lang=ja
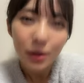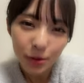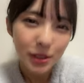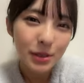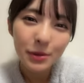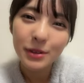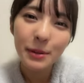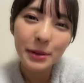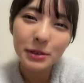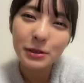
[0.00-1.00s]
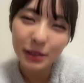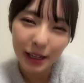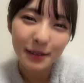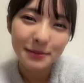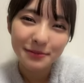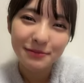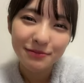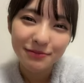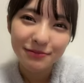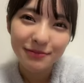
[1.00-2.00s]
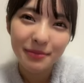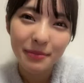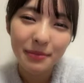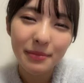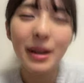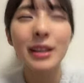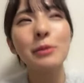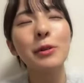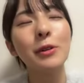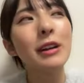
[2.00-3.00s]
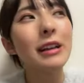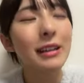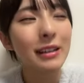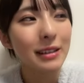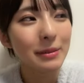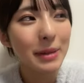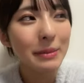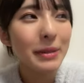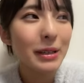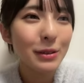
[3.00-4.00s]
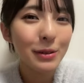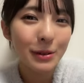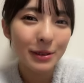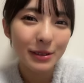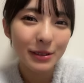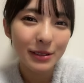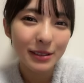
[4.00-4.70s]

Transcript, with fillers: 美味しいもの食べてくるねまあでもメンバーと